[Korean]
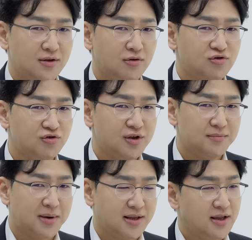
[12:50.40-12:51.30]

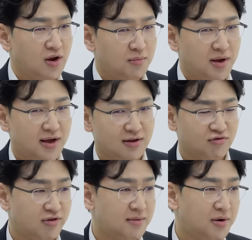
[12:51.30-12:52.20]
연준이 많이 내려봐야 한
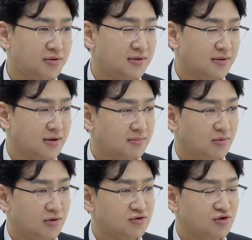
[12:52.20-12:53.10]
두세 번
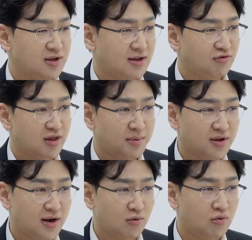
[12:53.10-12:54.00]
뭐 연준은 한 두세 번
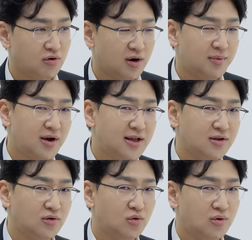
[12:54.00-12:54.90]
내리고 그러면
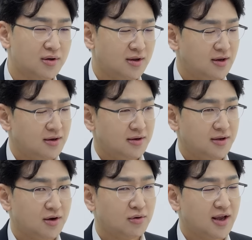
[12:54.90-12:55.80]
한은도 음.
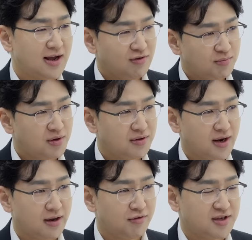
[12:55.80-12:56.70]
기껏해야 한두 번
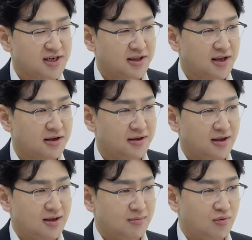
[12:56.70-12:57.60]
내릴 수 있지 않나.
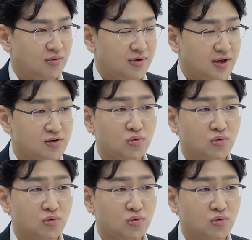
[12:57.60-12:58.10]
뭐 이